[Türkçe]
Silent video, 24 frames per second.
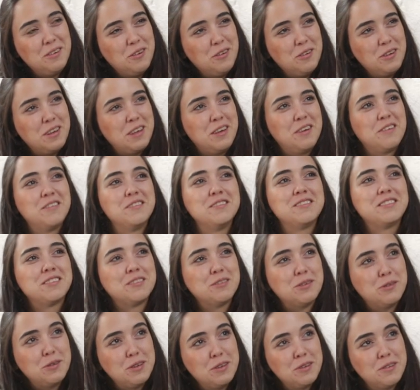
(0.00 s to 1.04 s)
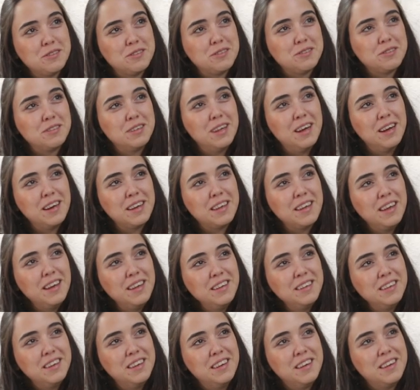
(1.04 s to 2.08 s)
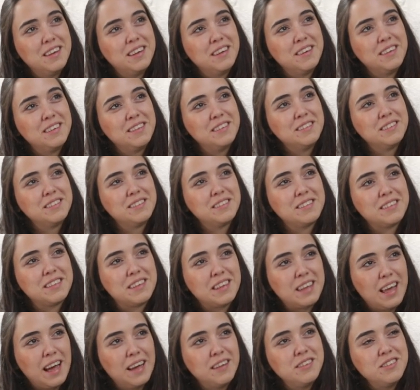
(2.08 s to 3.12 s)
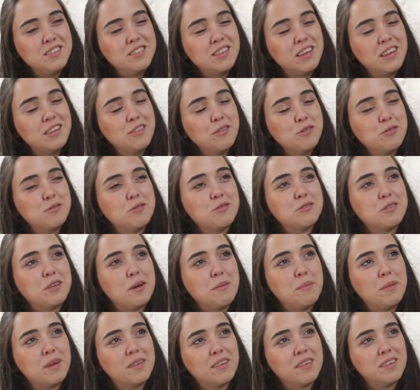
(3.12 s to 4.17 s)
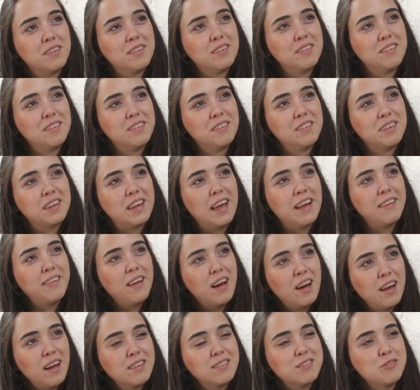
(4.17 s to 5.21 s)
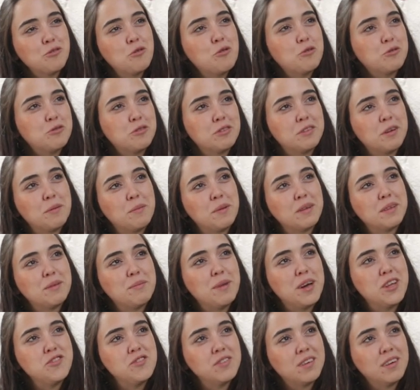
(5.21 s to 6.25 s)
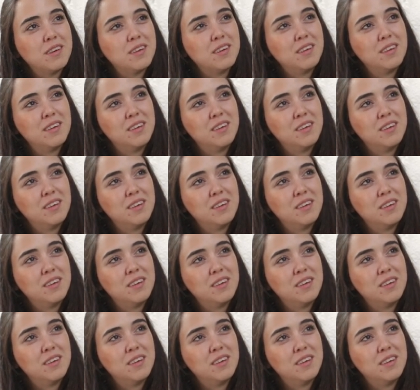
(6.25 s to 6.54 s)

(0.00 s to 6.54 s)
o iyi olsun, o iyi olsun derken e, kendi şeyine oturtamadı. Kendi hayatına oturtamadı bence.